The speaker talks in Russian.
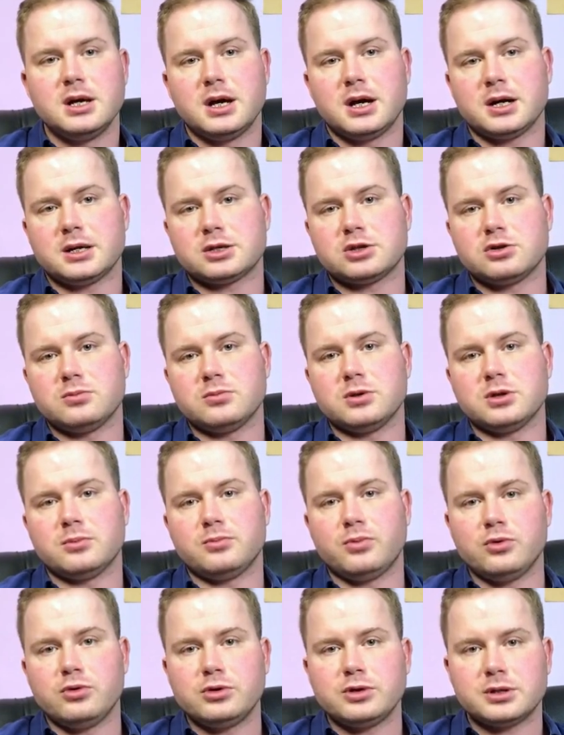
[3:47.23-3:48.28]
особенно
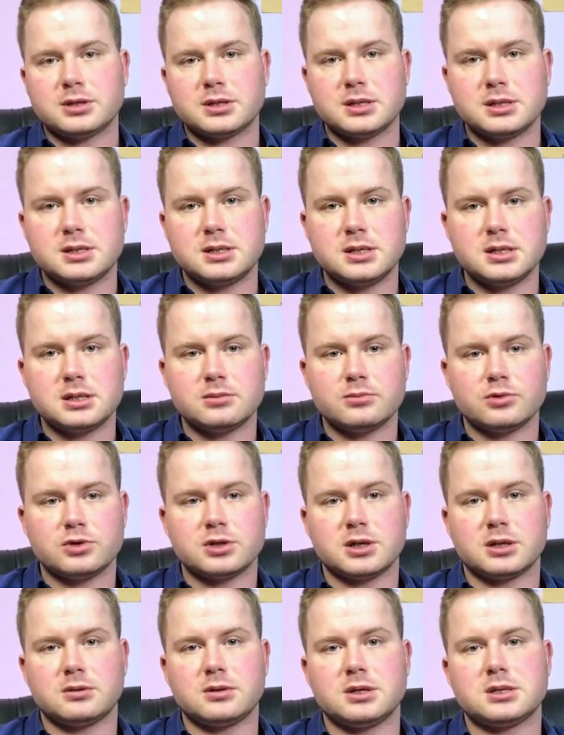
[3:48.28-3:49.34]
по нарциссизму,
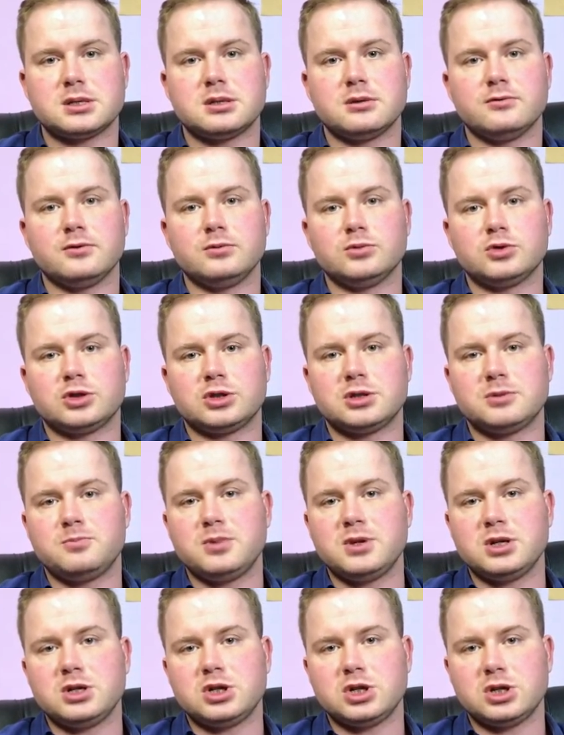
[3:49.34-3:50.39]
соответственно, вы можете
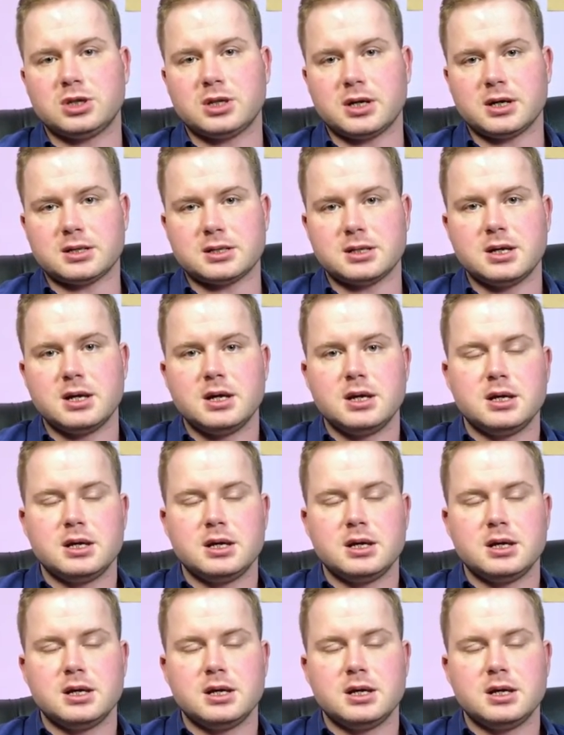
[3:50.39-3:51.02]
перечитать перечитать,